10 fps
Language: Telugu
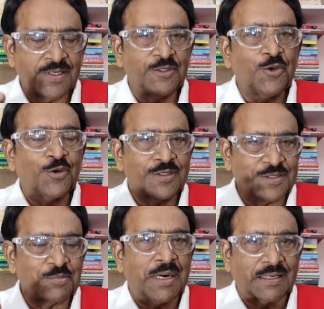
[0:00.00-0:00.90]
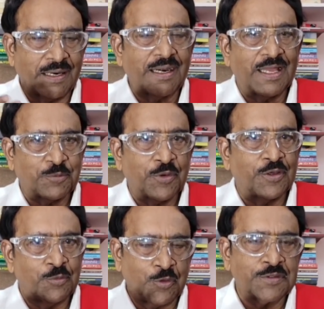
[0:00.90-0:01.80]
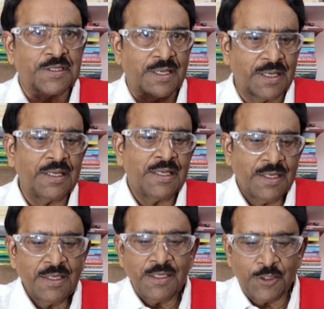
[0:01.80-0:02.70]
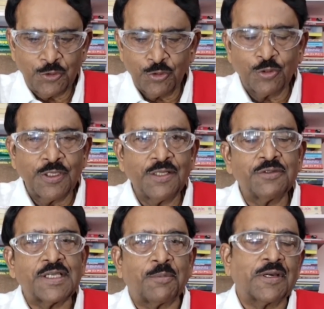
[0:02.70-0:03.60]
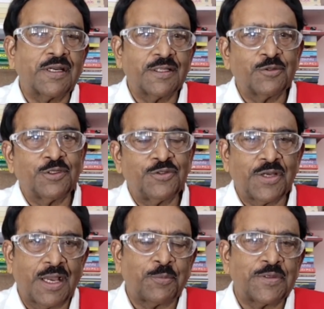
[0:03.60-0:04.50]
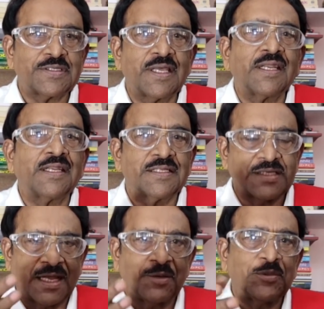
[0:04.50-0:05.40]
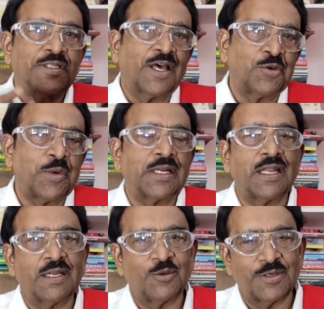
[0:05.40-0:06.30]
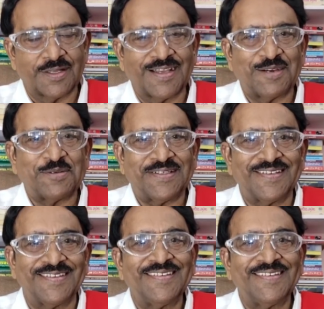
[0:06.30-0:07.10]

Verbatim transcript: ఇందులోకి వచ్చి మాట్లాడలేకపోయాను బహుశా ఎందుకు నేను చెప్పట్లేదు ఎందుకు ఆపేశాననే చాలామందికి అనుమానాలుగా ఉంటాయి కాబట్టి